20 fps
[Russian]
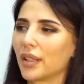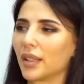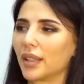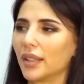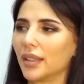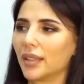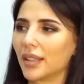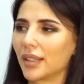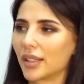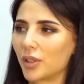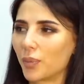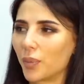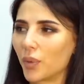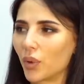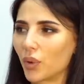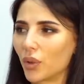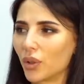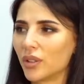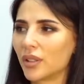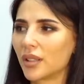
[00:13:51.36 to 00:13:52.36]
как-то так
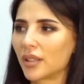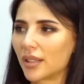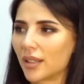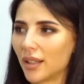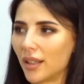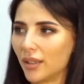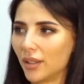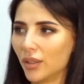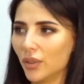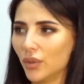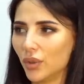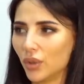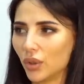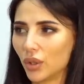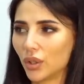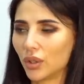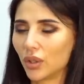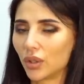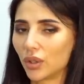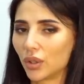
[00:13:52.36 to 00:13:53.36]
спокойно стало, и
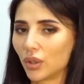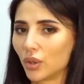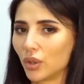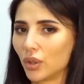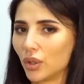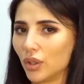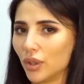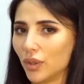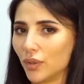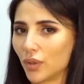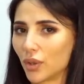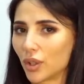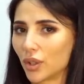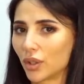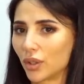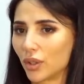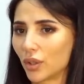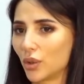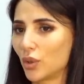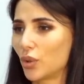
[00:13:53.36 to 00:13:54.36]
все, и на следующий день
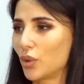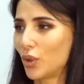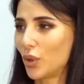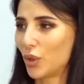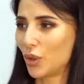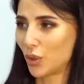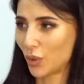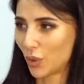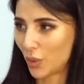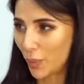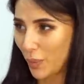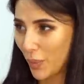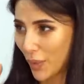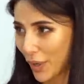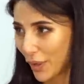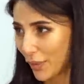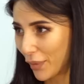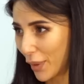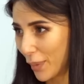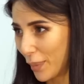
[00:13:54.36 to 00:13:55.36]
вышла, так еще, еще и
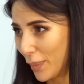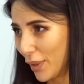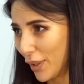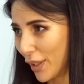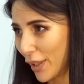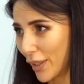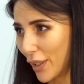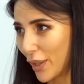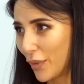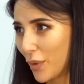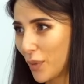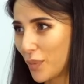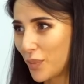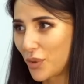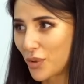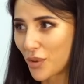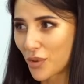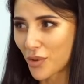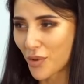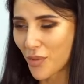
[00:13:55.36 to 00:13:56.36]
первая была, я
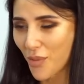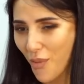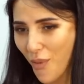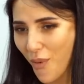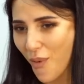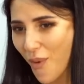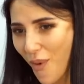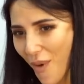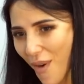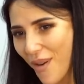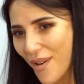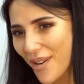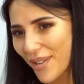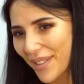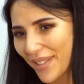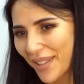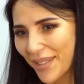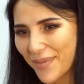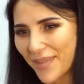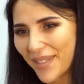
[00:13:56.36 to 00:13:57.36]
вообще там,
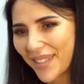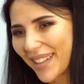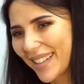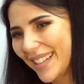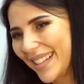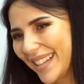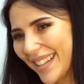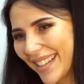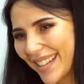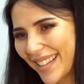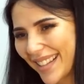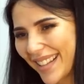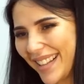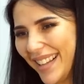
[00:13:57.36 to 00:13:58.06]
о, ну молодец.